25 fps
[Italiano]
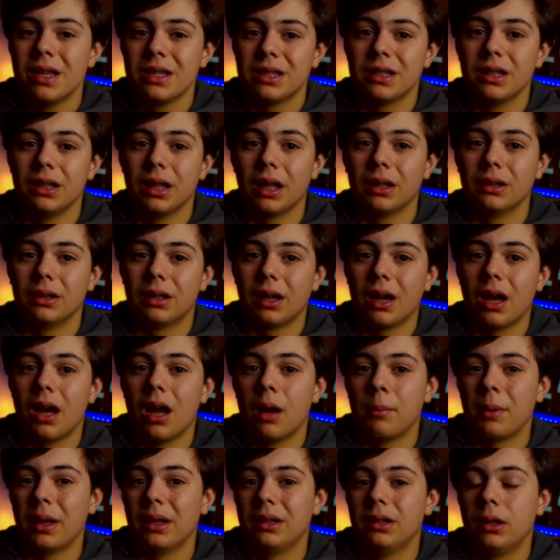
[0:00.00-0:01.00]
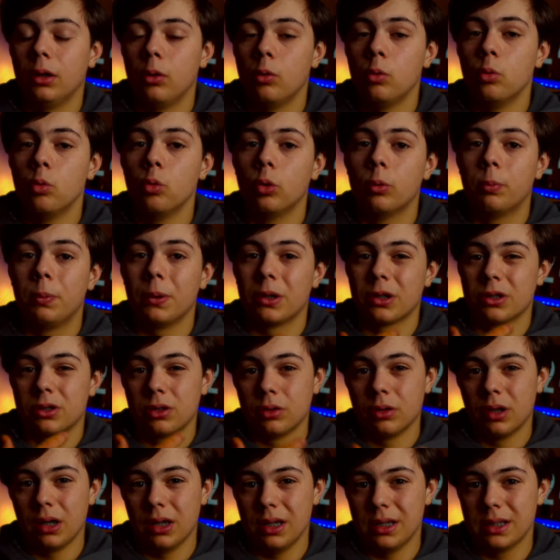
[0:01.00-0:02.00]
si andrà a mettere un look
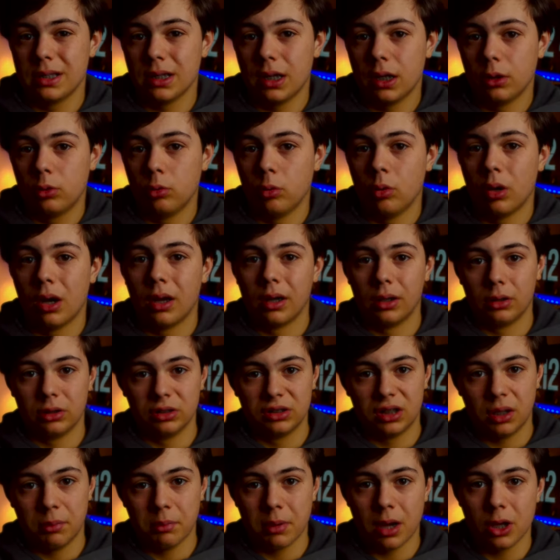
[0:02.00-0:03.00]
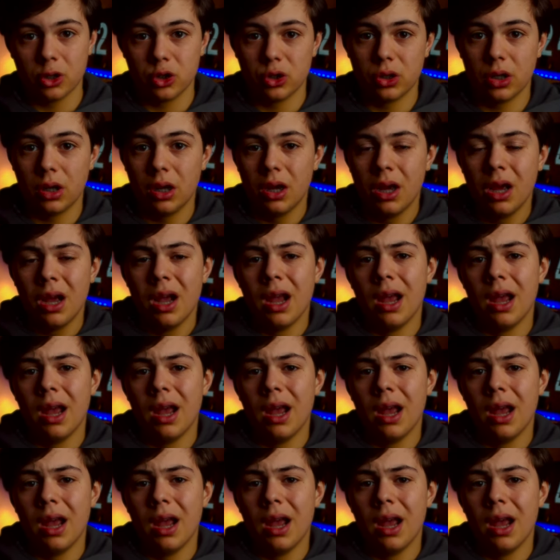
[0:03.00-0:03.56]
personalizzato alla nostra immagine